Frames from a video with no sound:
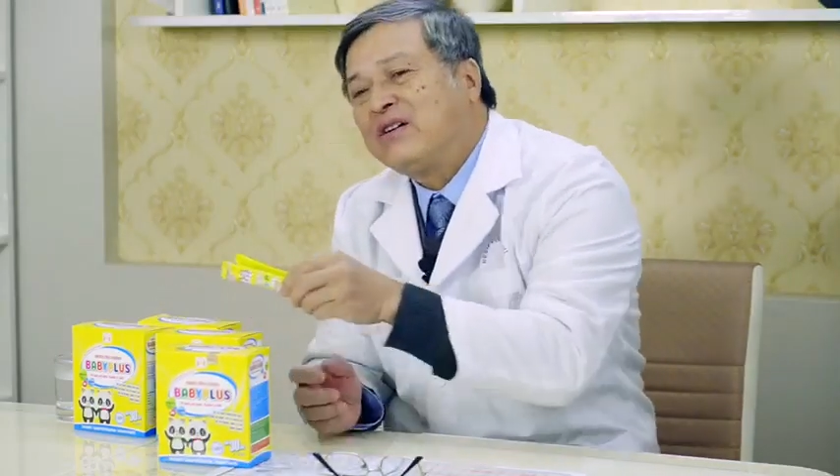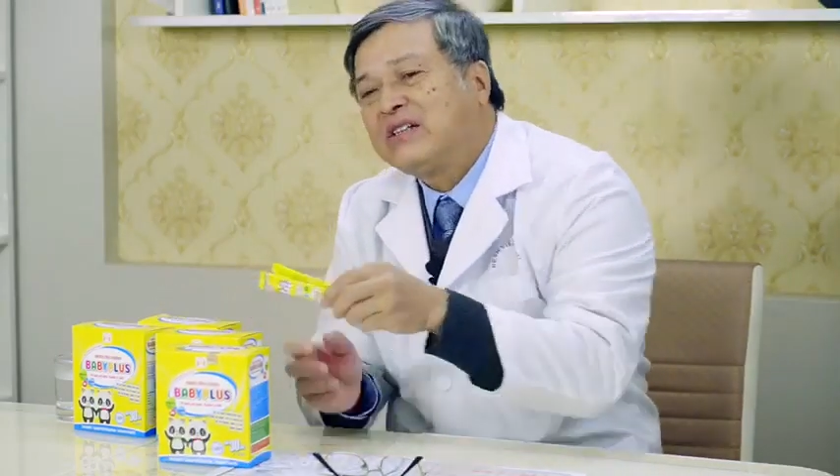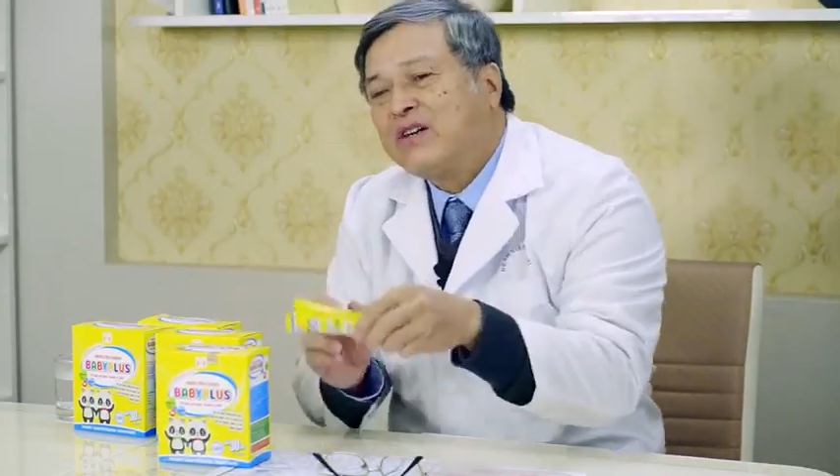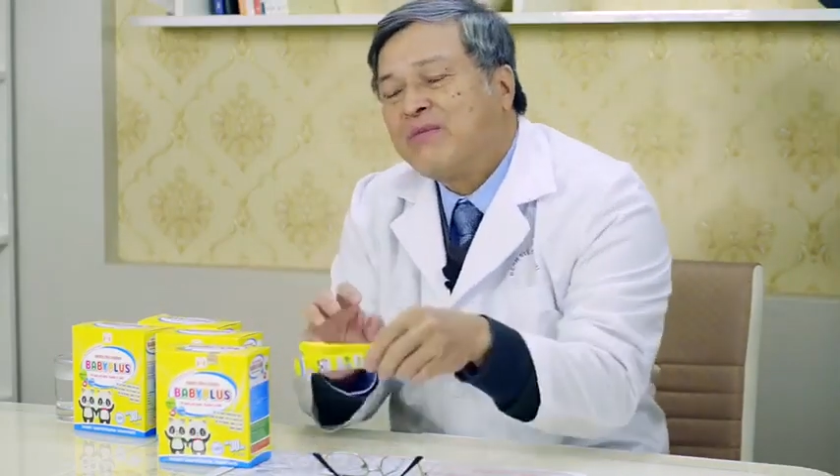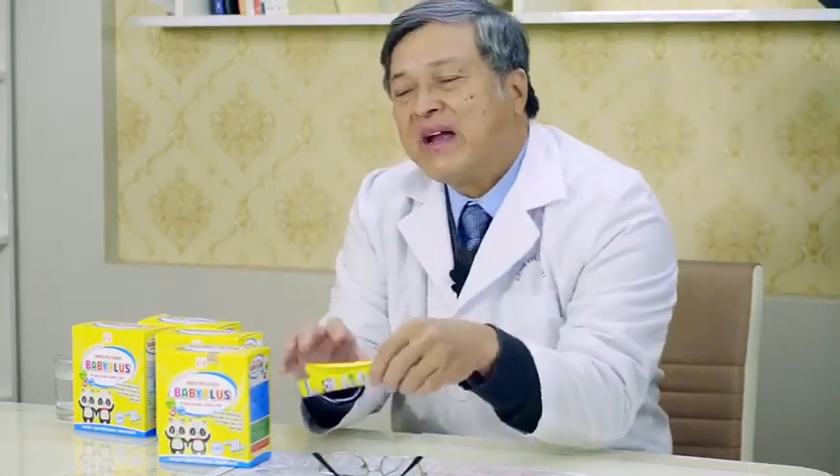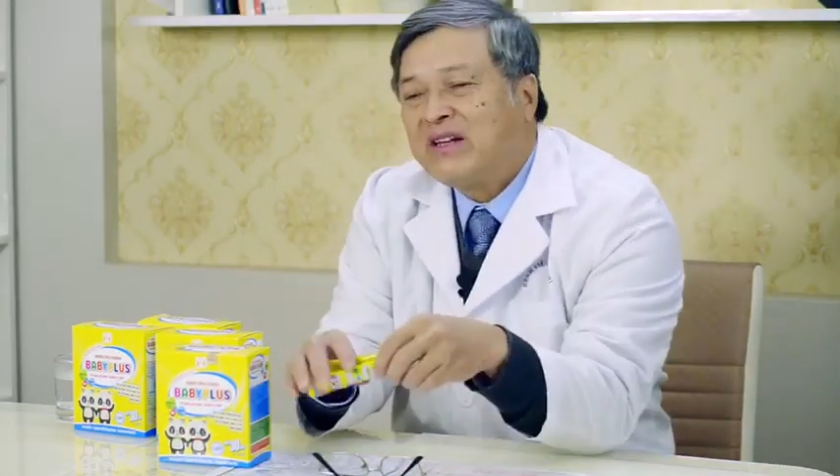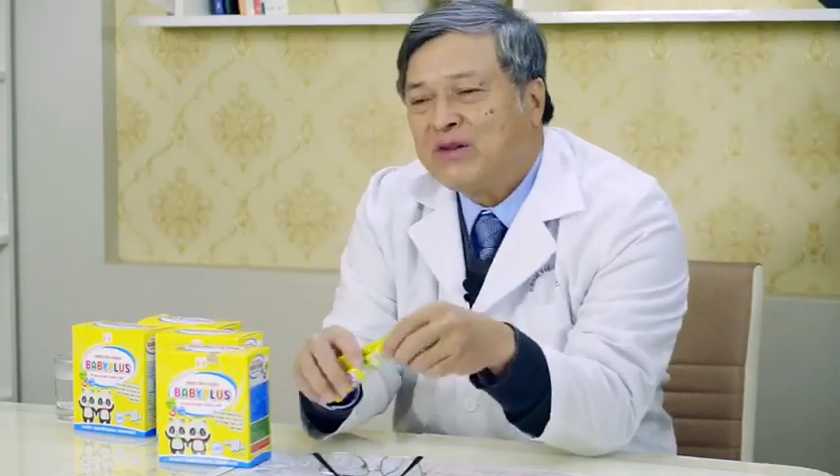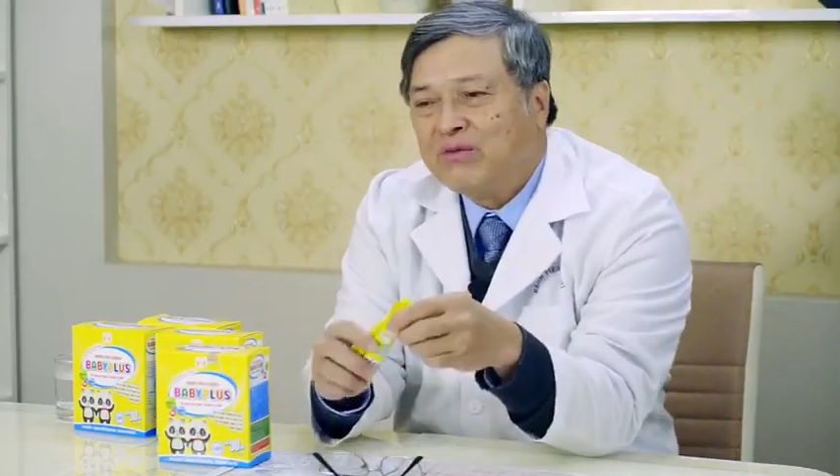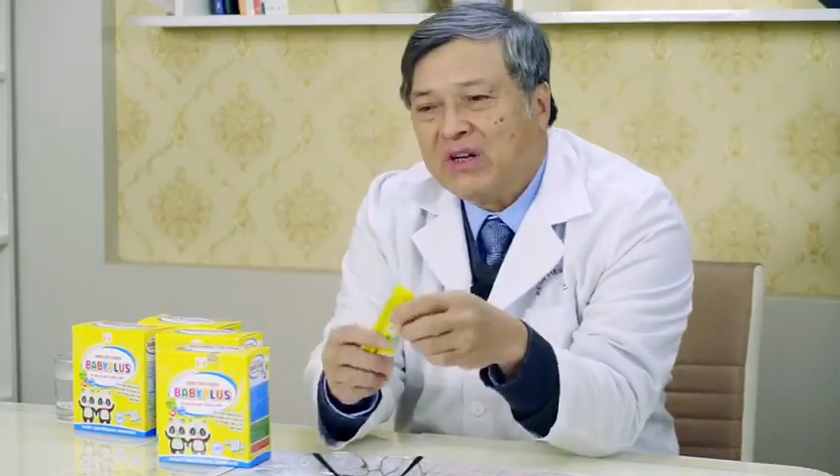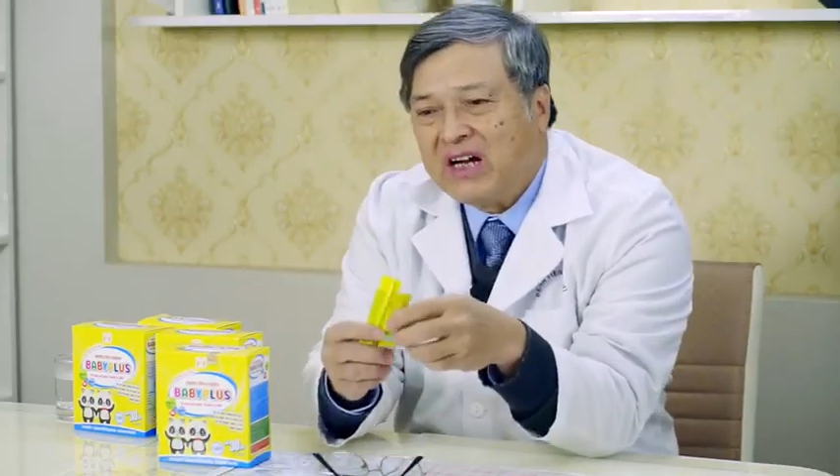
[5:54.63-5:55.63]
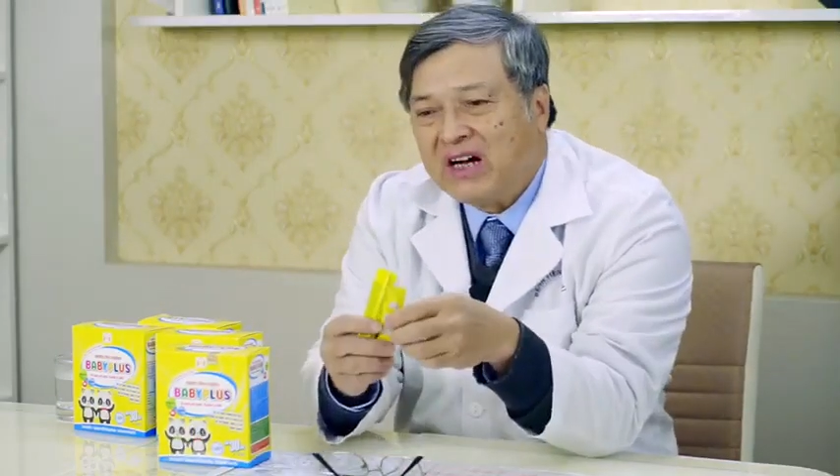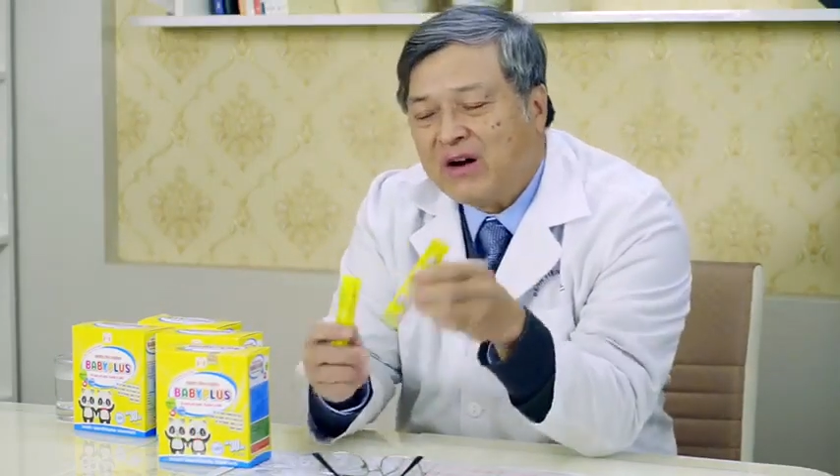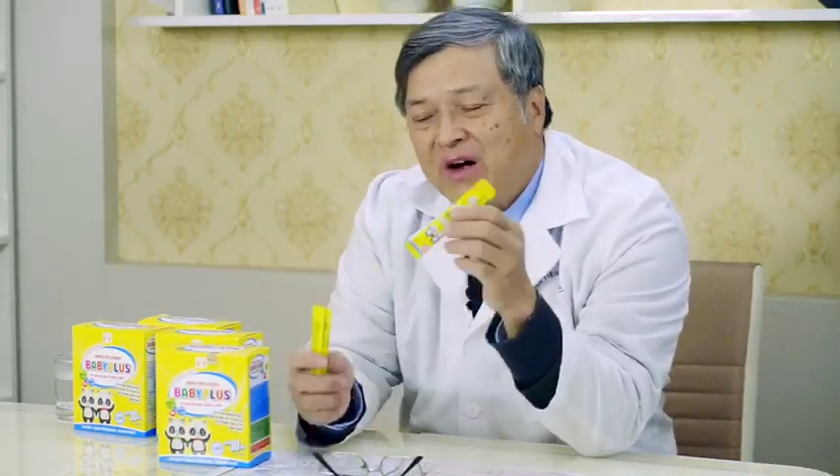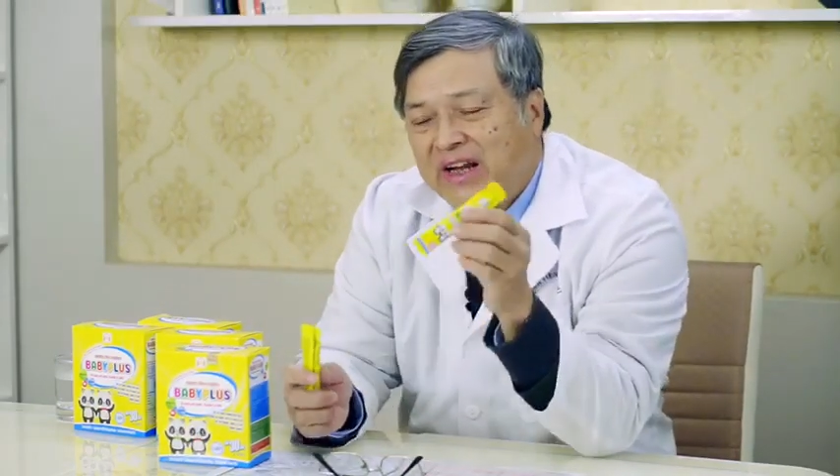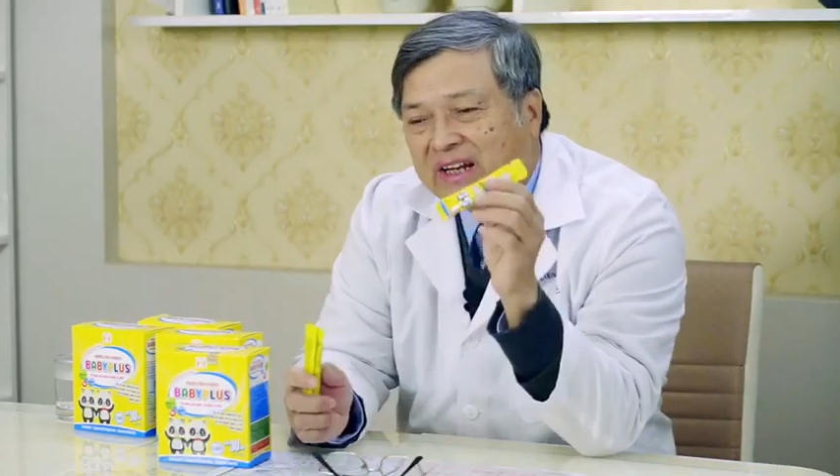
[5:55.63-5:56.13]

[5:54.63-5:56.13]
cháu bé dùng nửa gói